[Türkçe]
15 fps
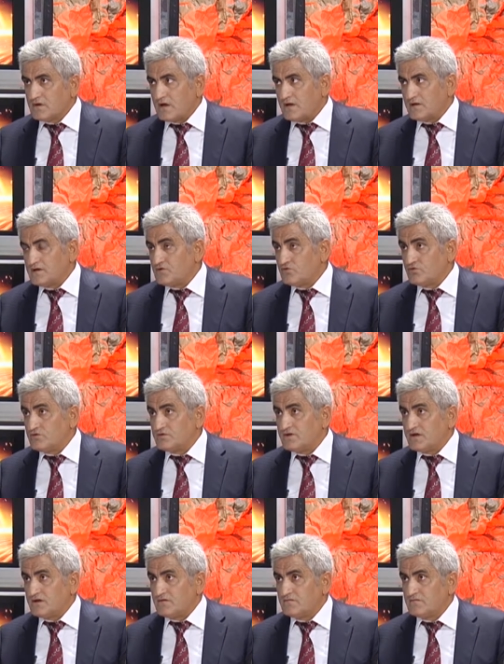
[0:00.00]
ya iyi huylu
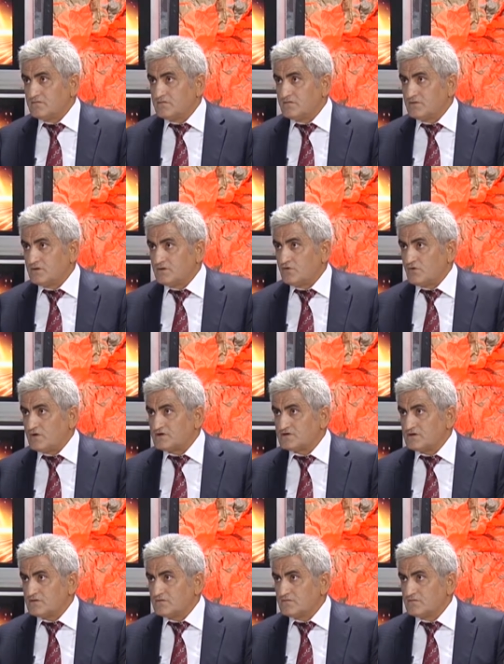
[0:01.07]
değil. E ne
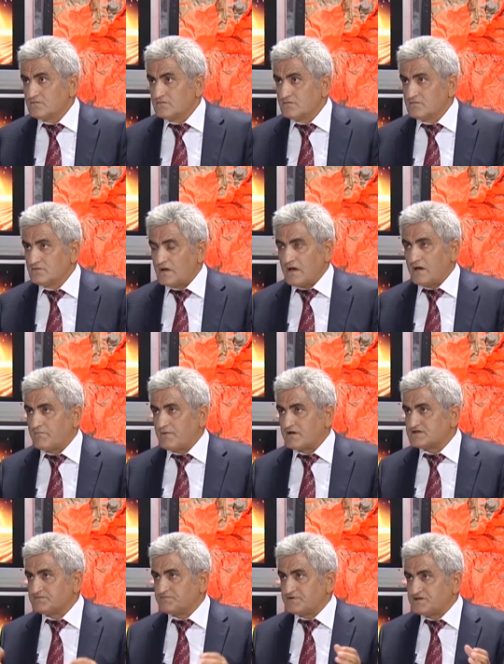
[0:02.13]
olacak? Yani
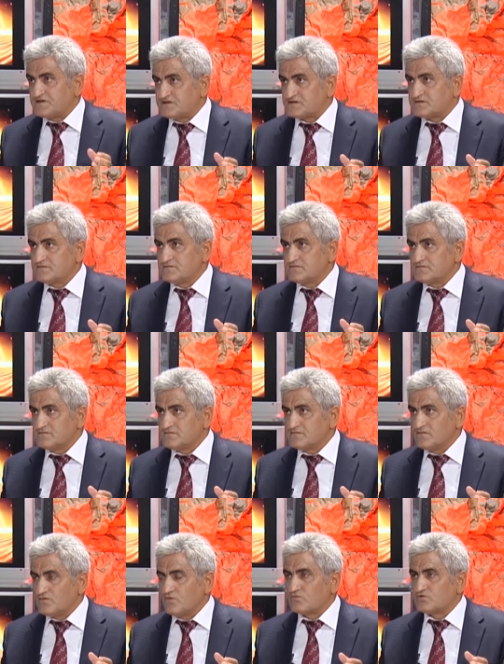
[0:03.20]
basit bir kist
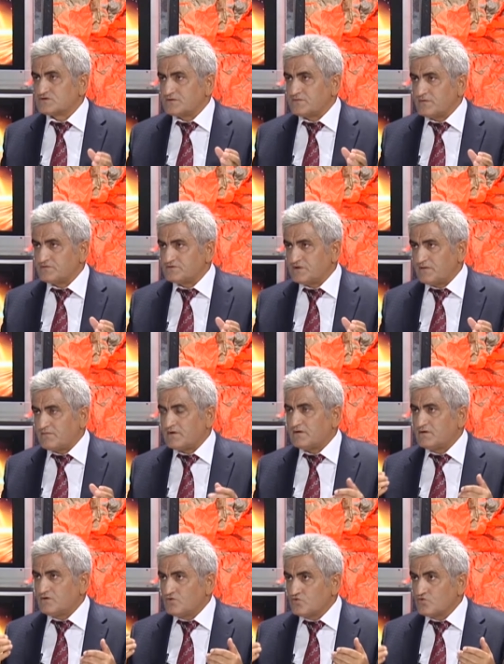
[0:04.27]
umursamamış ama
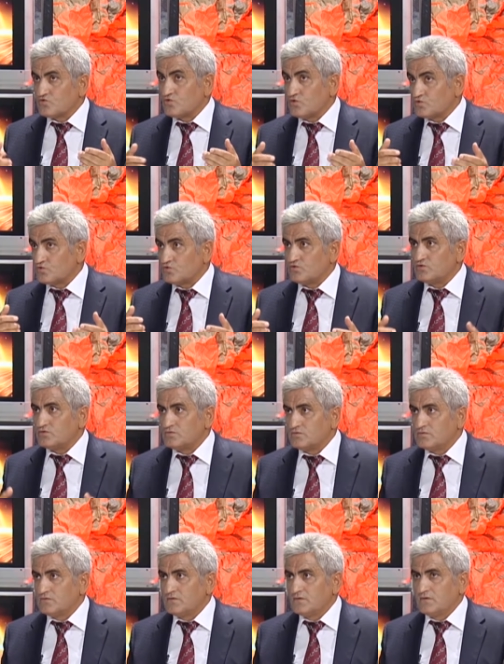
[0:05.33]
kötü huylu.
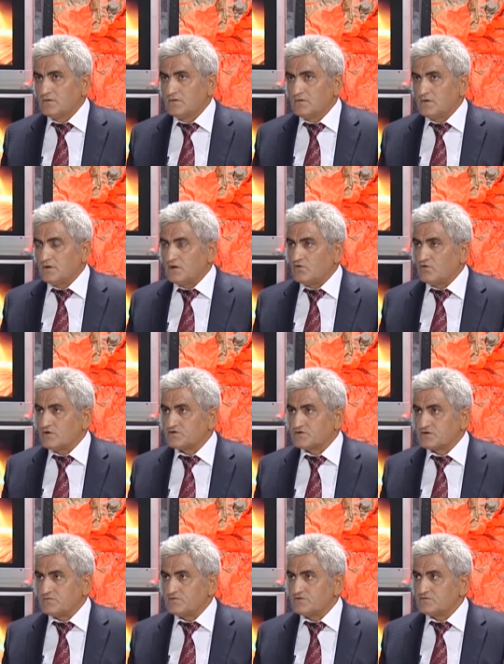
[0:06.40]
E ne
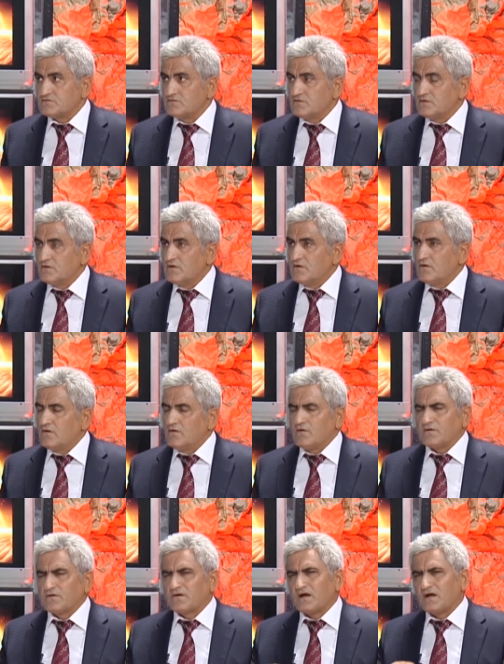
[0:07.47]
olacak demiş?
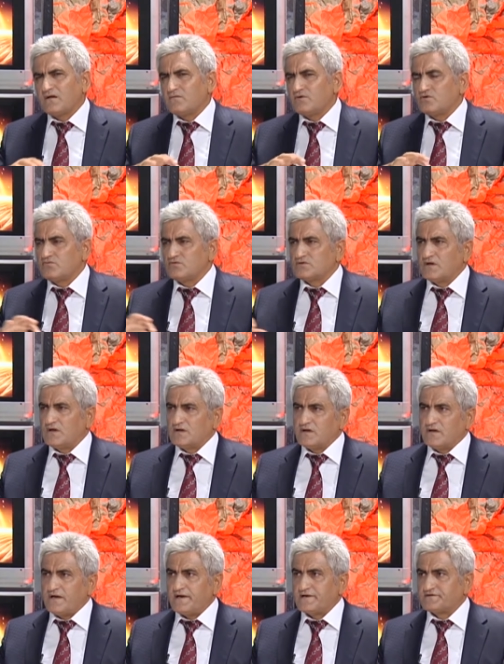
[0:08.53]
Rahim ve
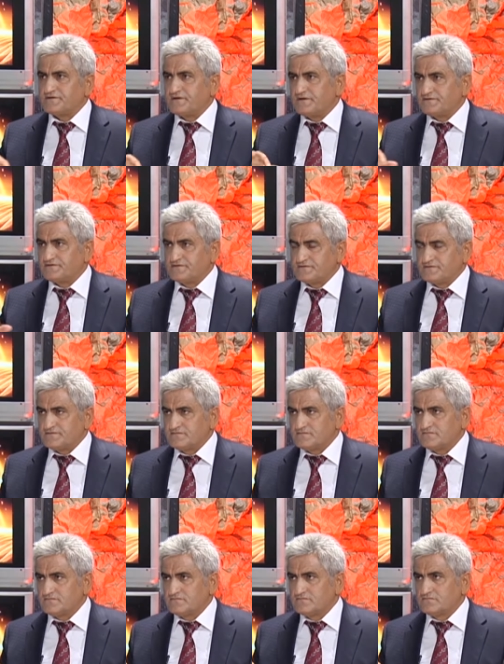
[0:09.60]
yumurtalıkları her şeyi alacağız.
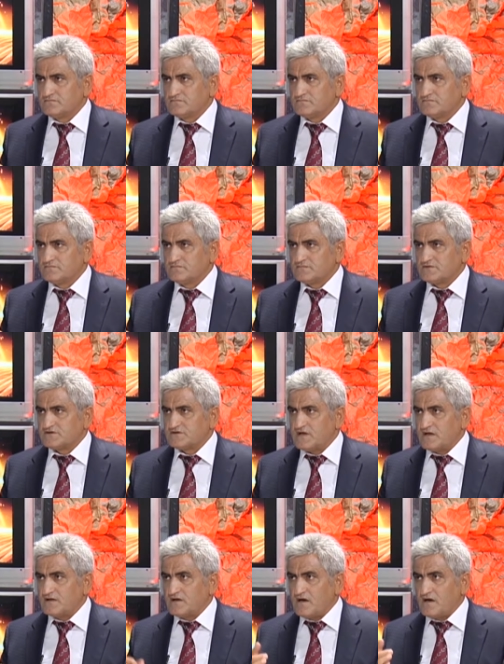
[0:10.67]

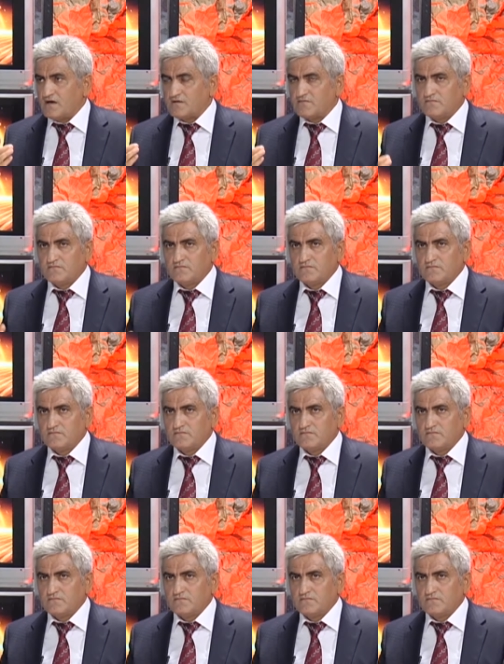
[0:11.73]
Selda Hanım.